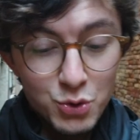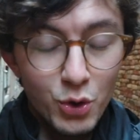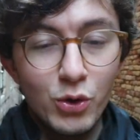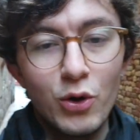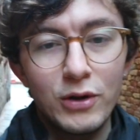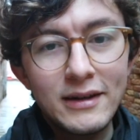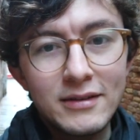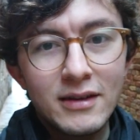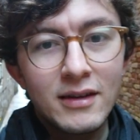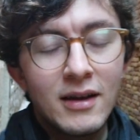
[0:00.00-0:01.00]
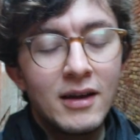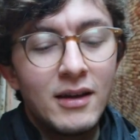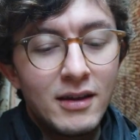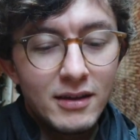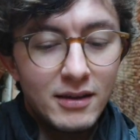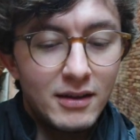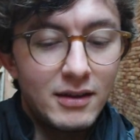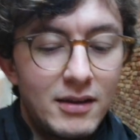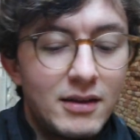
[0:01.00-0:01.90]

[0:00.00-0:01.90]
söylüyorlar. E,